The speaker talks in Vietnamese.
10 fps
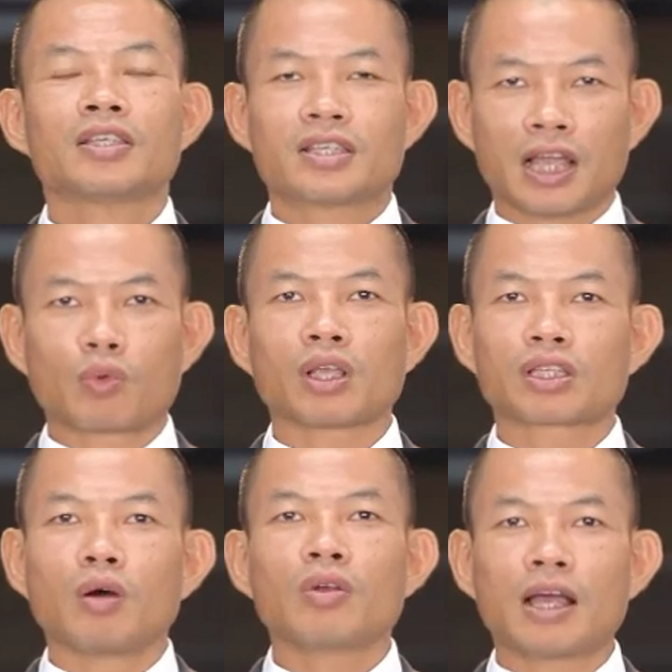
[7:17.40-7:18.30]
Trải qua
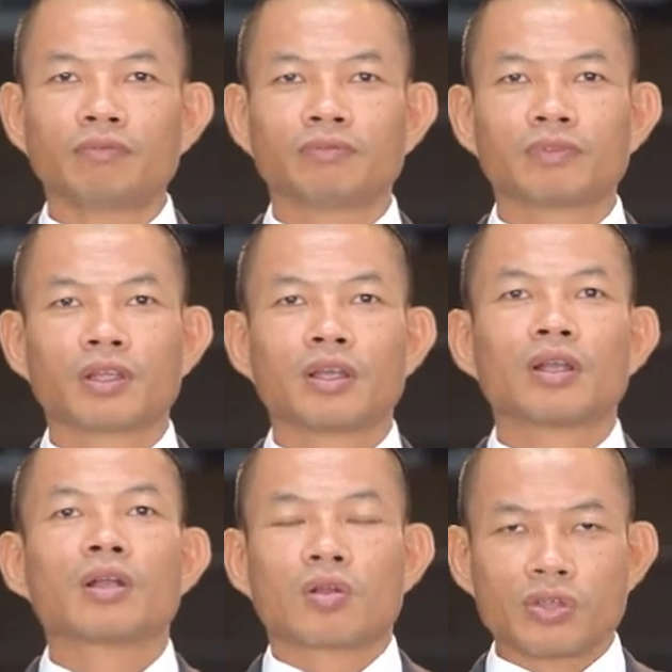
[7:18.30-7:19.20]
6 năm,
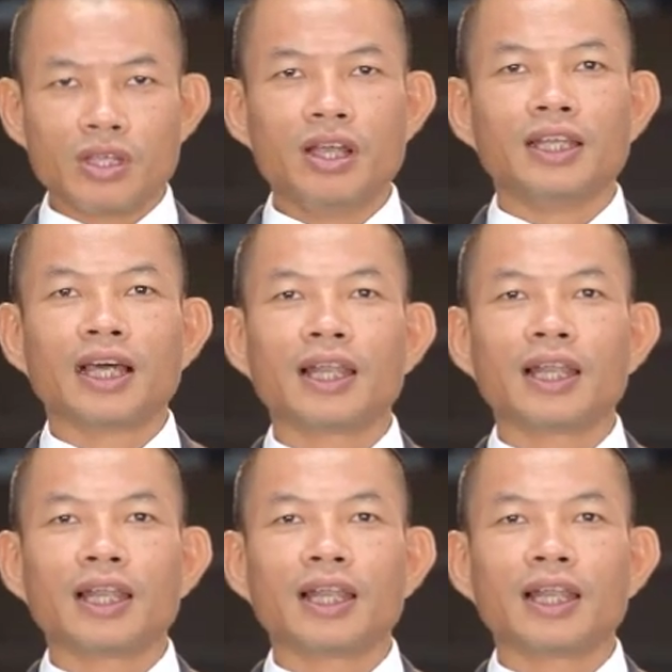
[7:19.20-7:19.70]
có những người đã